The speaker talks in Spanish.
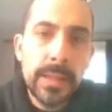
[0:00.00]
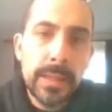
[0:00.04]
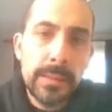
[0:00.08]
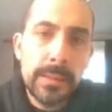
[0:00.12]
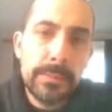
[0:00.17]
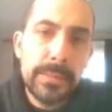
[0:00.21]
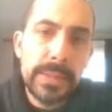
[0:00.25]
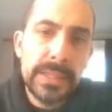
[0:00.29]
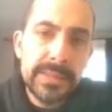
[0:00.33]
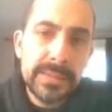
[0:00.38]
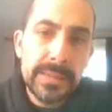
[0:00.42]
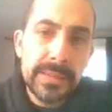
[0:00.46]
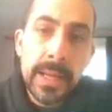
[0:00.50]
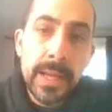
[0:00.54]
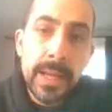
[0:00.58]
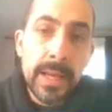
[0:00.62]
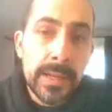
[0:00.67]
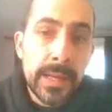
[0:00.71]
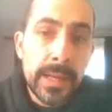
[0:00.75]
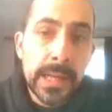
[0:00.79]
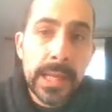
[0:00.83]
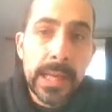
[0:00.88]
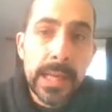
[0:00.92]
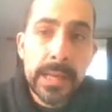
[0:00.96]
las
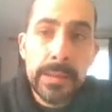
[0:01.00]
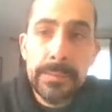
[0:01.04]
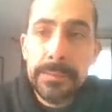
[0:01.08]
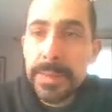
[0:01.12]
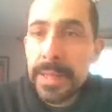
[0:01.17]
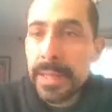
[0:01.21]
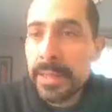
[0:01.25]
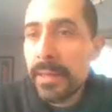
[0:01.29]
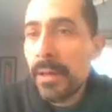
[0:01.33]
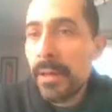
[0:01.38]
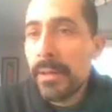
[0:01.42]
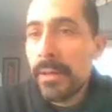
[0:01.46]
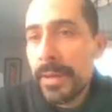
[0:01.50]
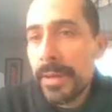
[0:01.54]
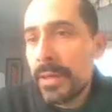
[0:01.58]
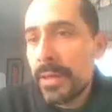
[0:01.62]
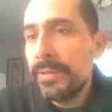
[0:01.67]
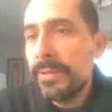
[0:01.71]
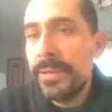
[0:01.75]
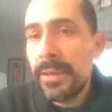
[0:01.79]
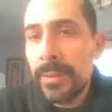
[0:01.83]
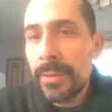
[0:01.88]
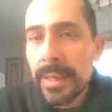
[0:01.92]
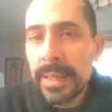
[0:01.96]
manzanas, las almendras,
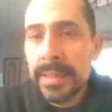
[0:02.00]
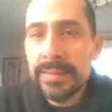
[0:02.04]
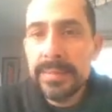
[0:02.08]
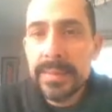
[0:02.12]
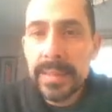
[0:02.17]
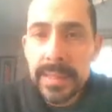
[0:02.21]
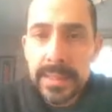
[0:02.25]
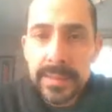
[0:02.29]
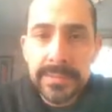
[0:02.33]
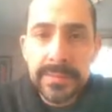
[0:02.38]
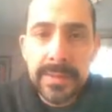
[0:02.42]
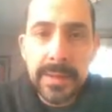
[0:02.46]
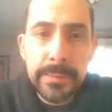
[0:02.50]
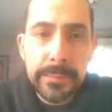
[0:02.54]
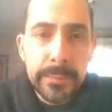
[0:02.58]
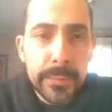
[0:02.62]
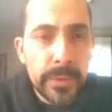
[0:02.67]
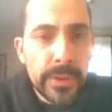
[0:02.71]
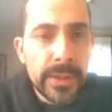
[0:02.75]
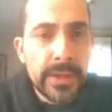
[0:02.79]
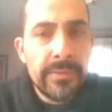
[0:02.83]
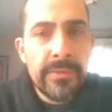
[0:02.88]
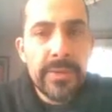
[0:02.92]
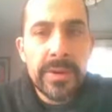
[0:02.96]
sirve la cereza,
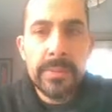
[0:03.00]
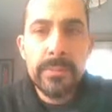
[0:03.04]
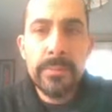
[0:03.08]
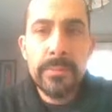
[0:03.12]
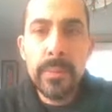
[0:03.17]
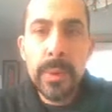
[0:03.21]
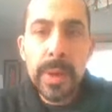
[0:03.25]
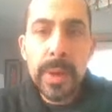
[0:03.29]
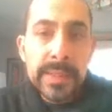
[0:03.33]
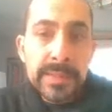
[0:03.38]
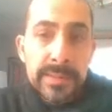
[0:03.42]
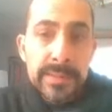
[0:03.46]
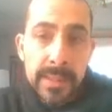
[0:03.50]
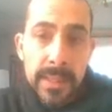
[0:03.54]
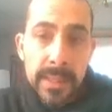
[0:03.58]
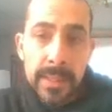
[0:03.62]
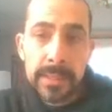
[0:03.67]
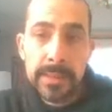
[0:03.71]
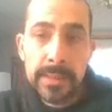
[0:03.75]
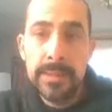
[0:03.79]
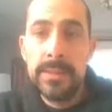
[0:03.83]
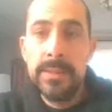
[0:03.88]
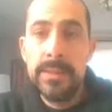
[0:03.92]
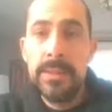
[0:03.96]
mora,
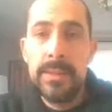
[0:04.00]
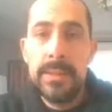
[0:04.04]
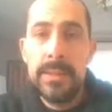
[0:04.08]
frambuesa.